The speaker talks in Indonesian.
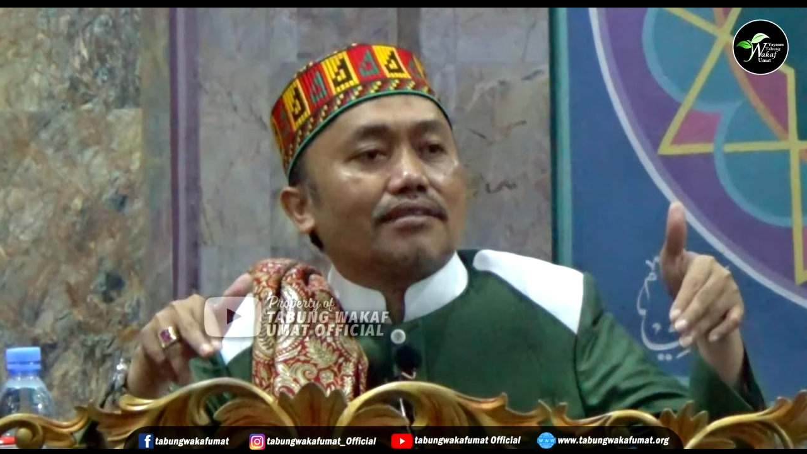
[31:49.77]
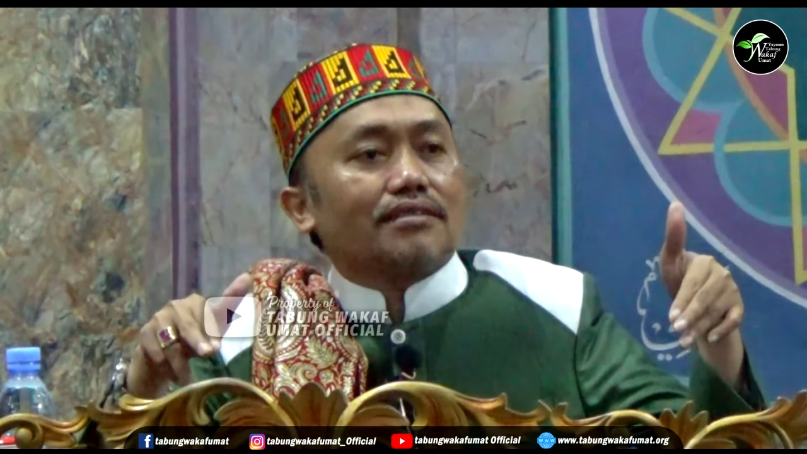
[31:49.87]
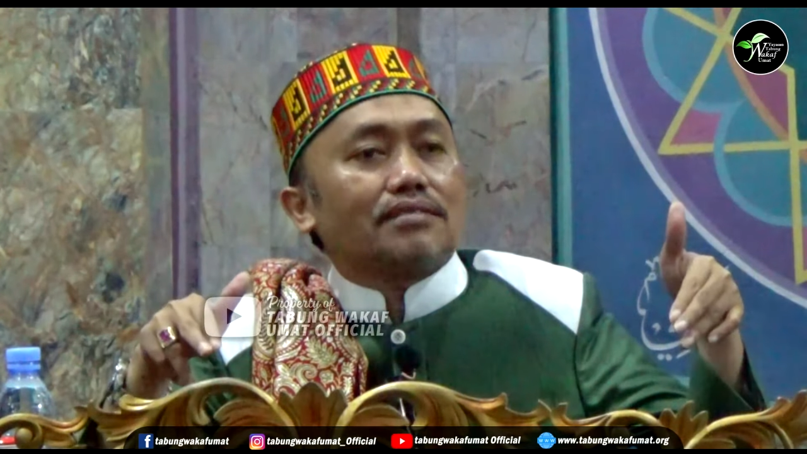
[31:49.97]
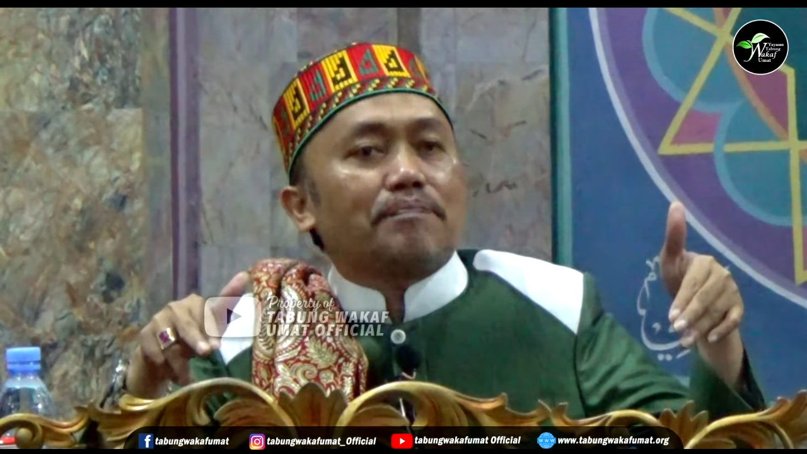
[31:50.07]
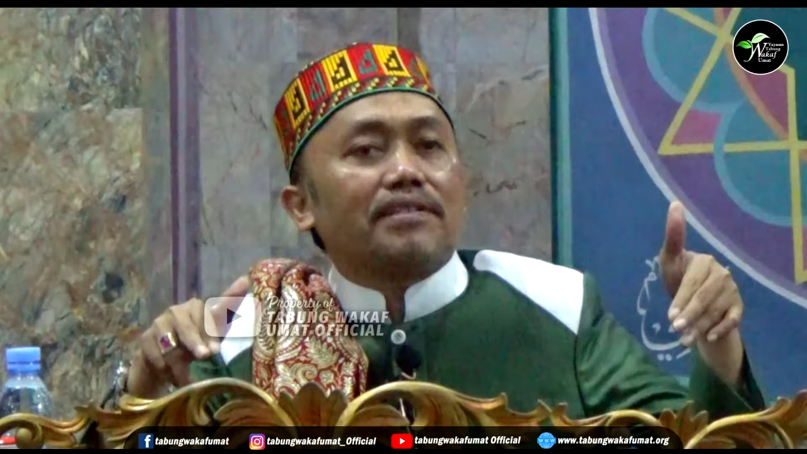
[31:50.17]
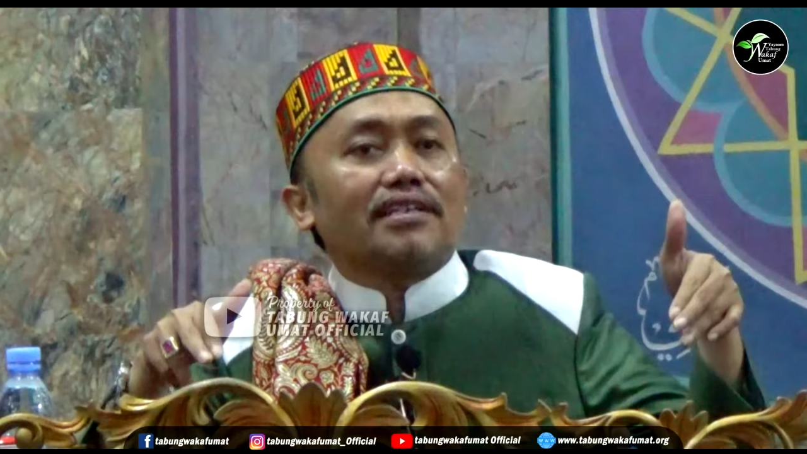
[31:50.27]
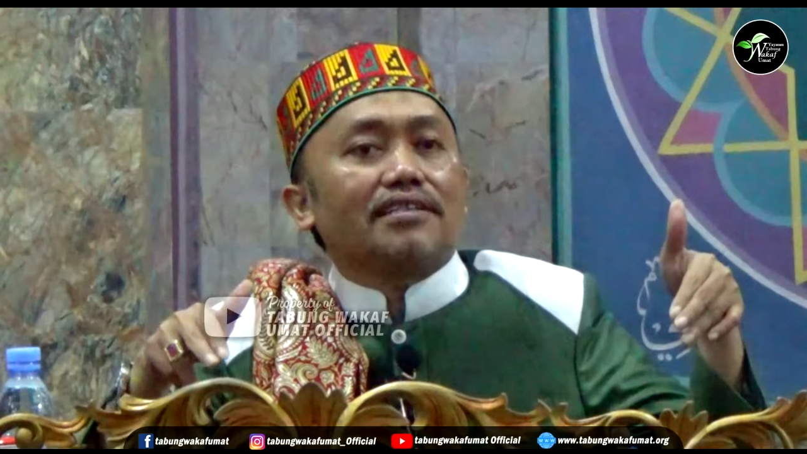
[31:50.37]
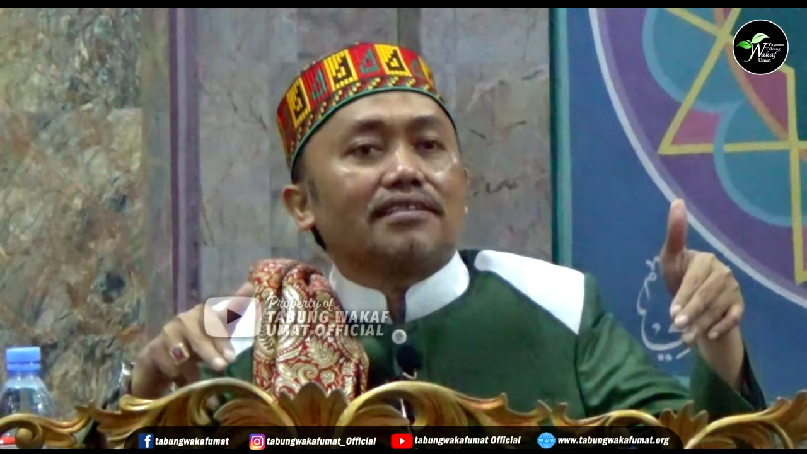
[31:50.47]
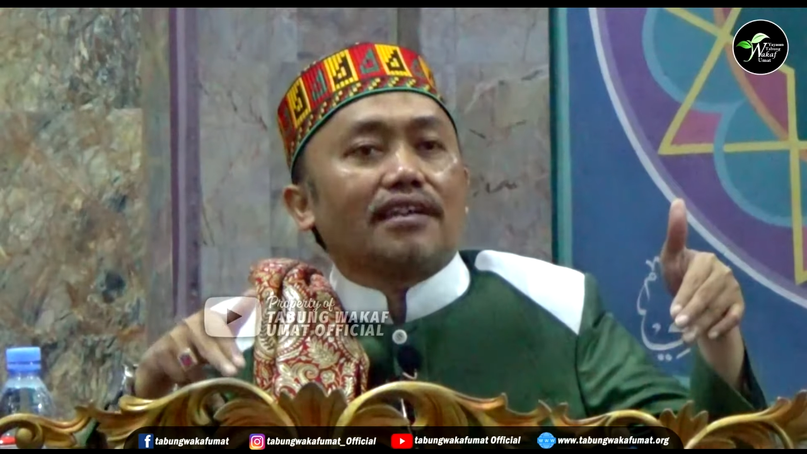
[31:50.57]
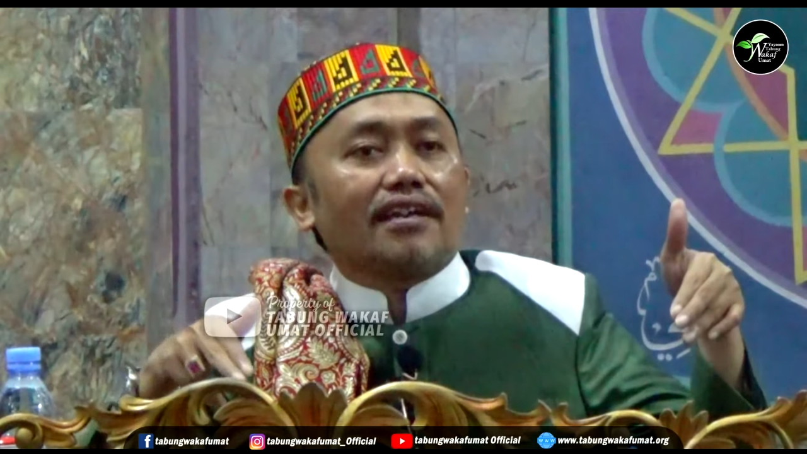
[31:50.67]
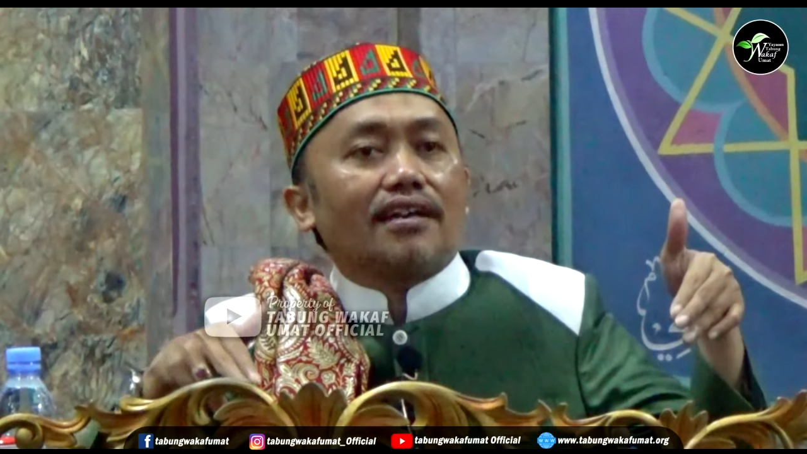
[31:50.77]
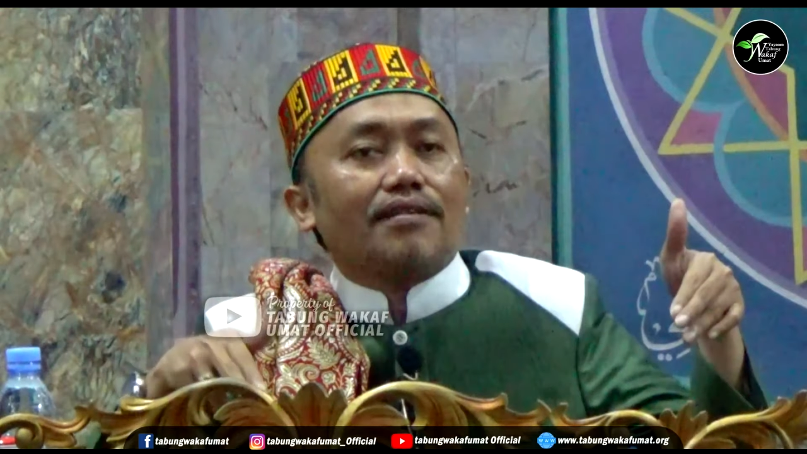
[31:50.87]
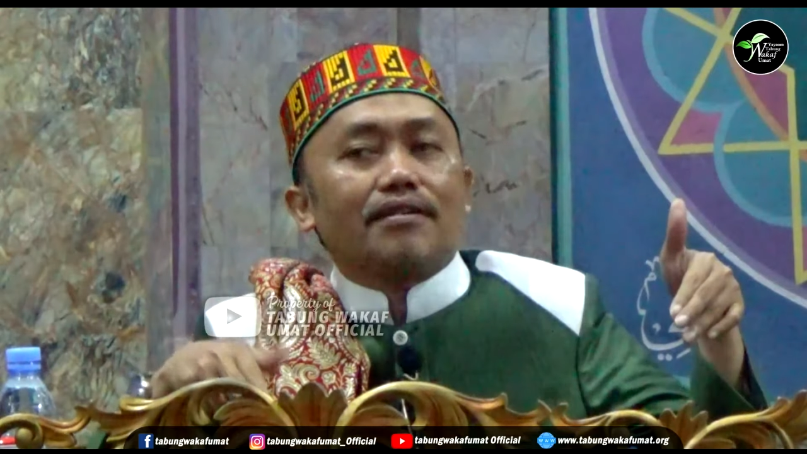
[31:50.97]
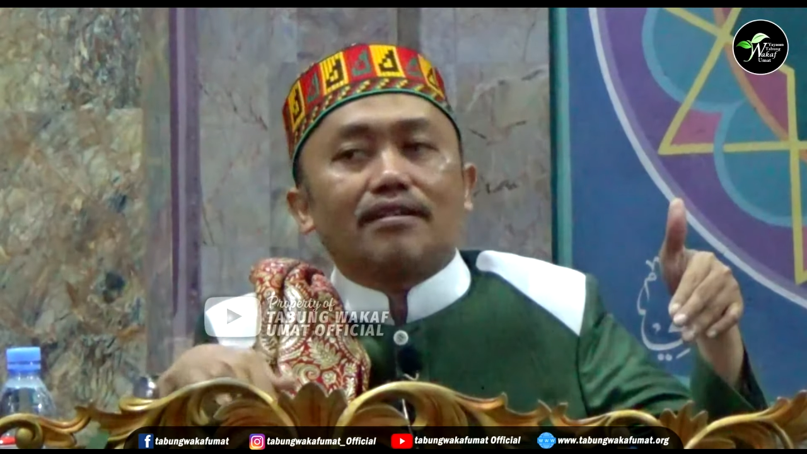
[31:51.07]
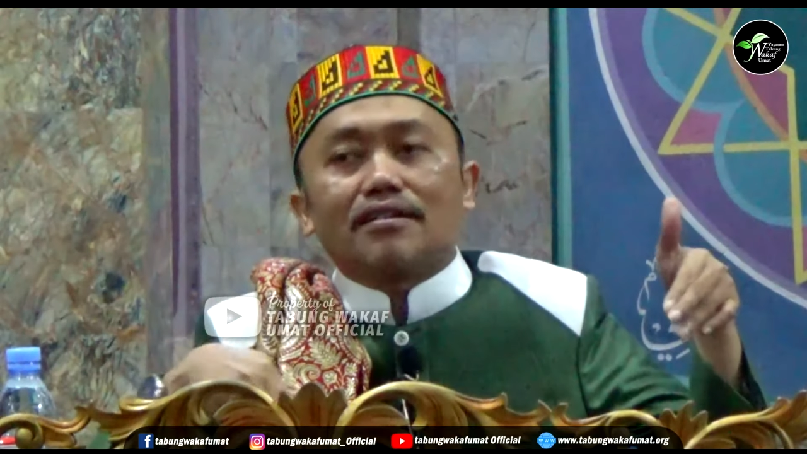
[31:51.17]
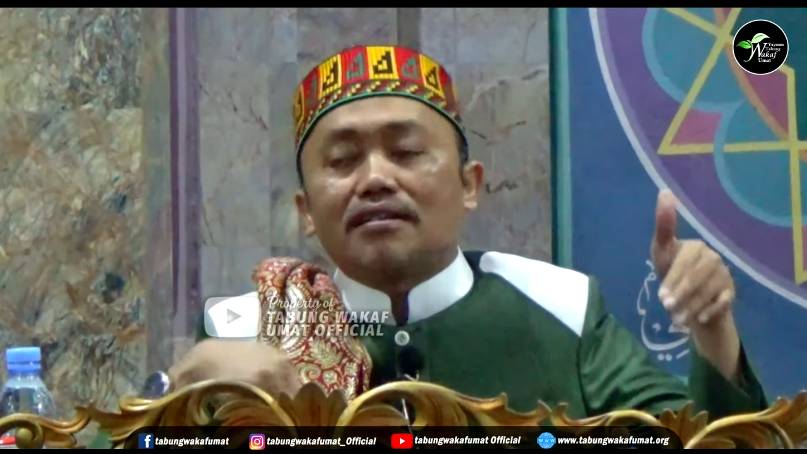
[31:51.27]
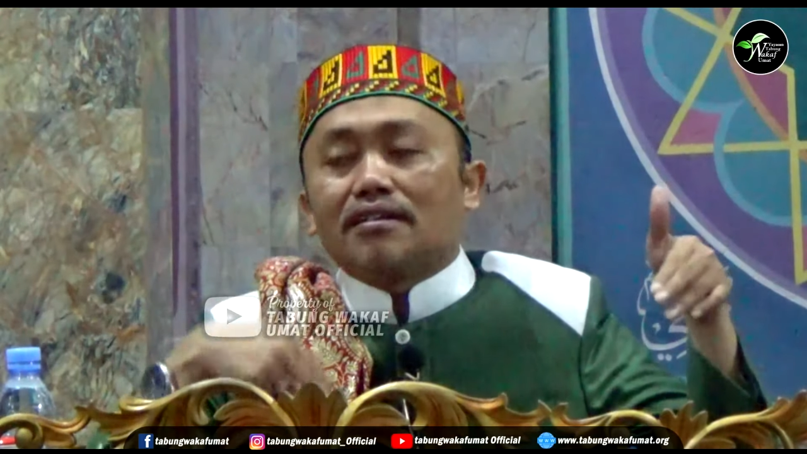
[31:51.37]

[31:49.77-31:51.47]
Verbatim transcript: kan spiritnya